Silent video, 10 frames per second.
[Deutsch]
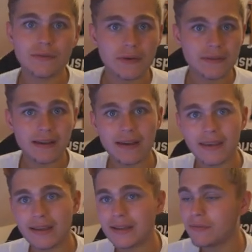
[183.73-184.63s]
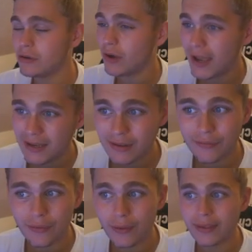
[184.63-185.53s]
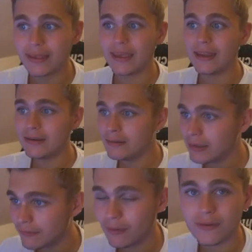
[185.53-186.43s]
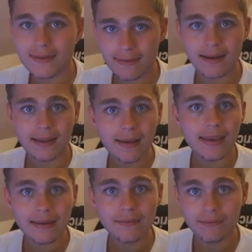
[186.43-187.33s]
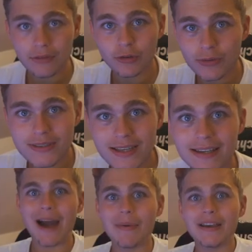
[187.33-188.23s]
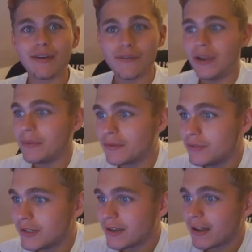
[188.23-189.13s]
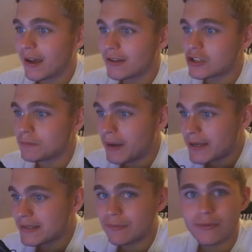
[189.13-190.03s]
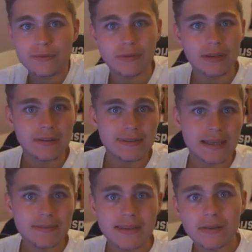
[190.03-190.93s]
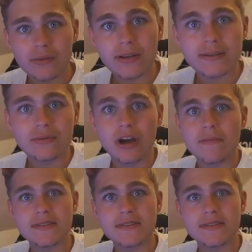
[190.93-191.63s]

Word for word: Von daher, das wird auch einige Folgen gehen. Das wird auch sehr, sehr lange gehen, wie schon gesagt. Aber ich hoffe, ihr habt natürlich dann daran Spaß. Das wird zu so jeden Samstag oder so kommen.